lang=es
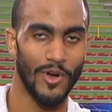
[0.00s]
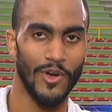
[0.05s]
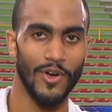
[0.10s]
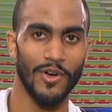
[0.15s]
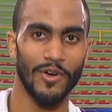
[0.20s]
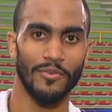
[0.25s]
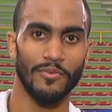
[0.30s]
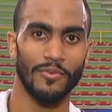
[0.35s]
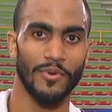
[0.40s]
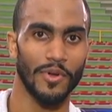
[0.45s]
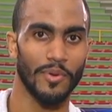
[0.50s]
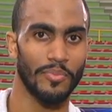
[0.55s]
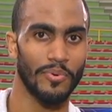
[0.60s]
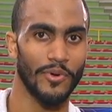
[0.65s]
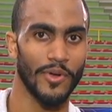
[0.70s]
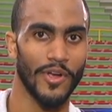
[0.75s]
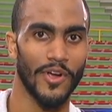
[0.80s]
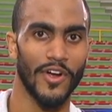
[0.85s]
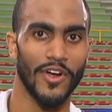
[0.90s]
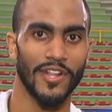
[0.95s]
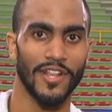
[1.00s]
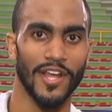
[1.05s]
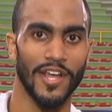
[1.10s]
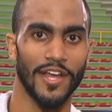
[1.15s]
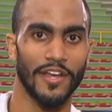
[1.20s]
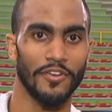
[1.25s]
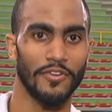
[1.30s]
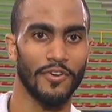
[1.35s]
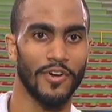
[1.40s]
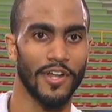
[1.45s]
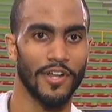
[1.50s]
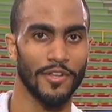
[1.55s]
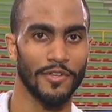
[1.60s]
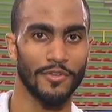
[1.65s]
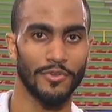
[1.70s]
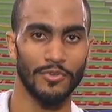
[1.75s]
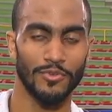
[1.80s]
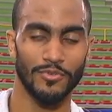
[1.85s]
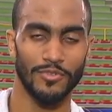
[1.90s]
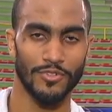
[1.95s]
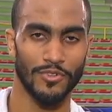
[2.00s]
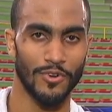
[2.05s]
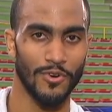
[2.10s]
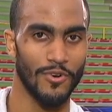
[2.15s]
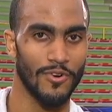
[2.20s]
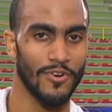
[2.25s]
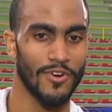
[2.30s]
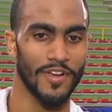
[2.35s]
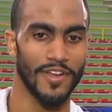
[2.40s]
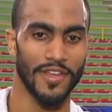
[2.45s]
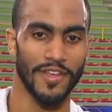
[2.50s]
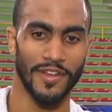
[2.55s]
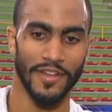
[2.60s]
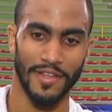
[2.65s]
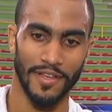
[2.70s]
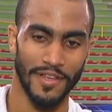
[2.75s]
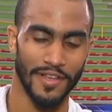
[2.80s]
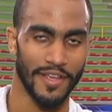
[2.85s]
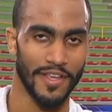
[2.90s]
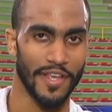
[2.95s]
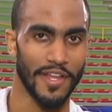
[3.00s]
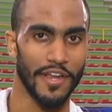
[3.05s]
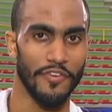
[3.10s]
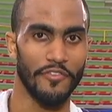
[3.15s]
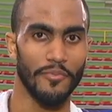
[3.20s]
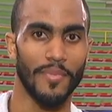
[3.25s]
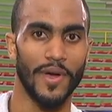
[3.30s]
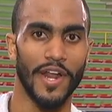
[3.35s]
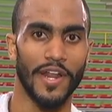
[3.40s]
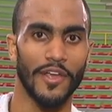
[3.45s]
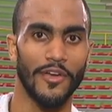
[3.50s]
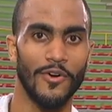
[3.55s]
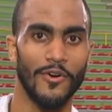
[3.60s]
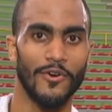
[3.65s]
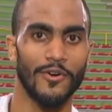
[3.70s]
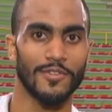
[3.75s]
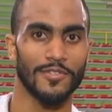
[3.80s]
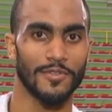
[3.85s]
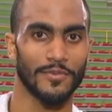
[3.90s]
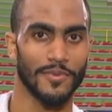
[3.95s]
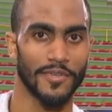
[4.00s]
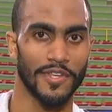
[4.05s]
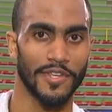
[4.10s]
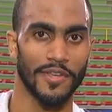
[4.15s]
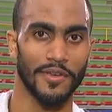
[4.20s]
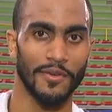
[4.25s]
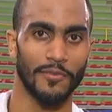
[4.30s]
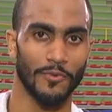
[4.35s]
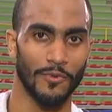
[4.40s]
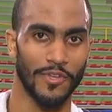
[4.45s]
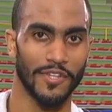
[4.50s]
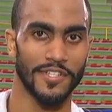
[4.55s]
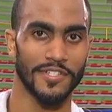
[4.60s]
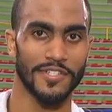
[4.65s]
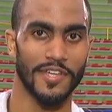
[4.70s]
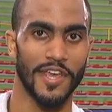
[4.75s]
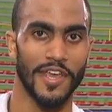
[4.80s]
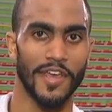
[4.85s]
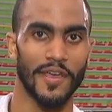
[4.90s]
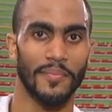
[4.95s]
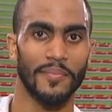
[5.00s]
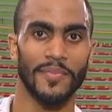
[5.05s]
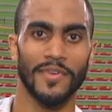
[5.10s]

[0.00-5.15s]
hacer lo que yo mejor sé hacer y jugar para el equipo.